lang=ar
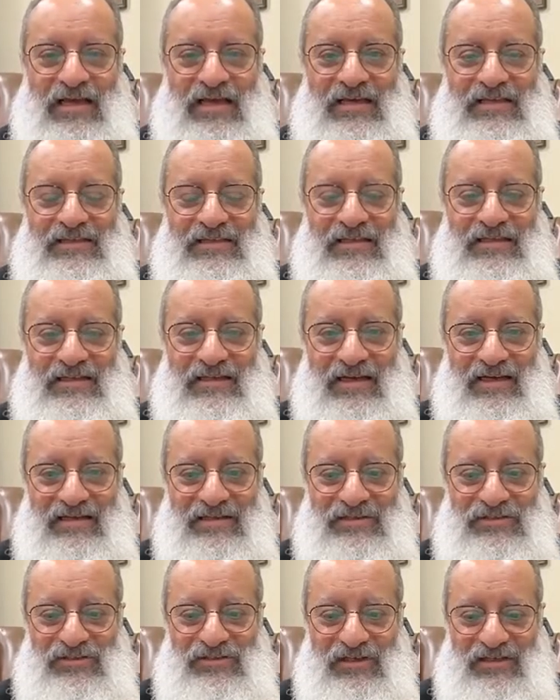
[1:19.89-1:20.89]
ان انا
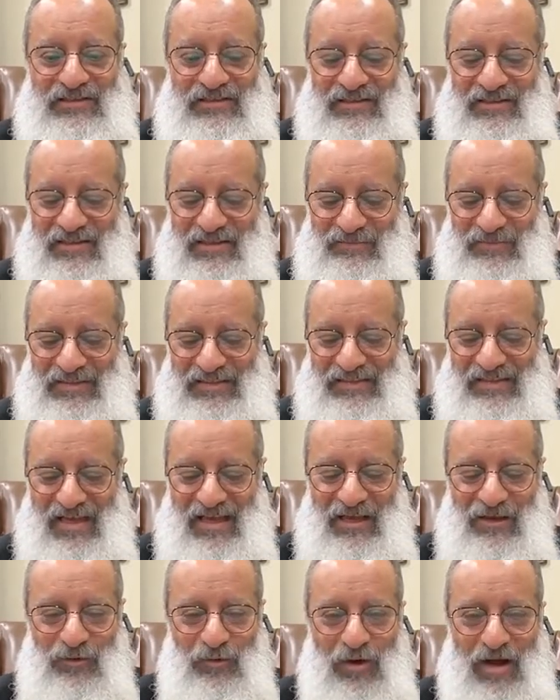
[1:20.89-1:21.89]
علشان
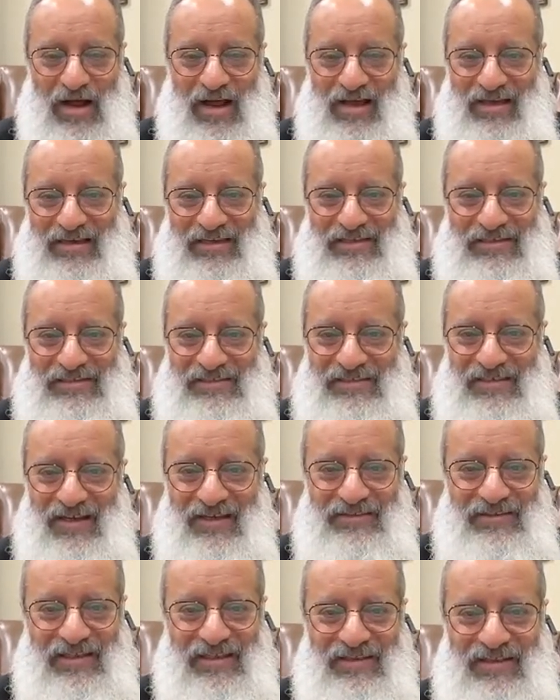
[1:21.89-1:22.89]
متضايق وعايز
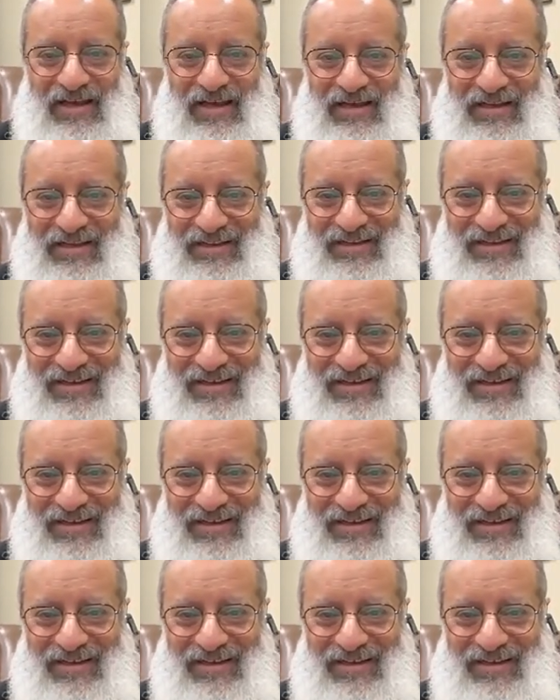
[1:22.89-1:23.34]
اطلع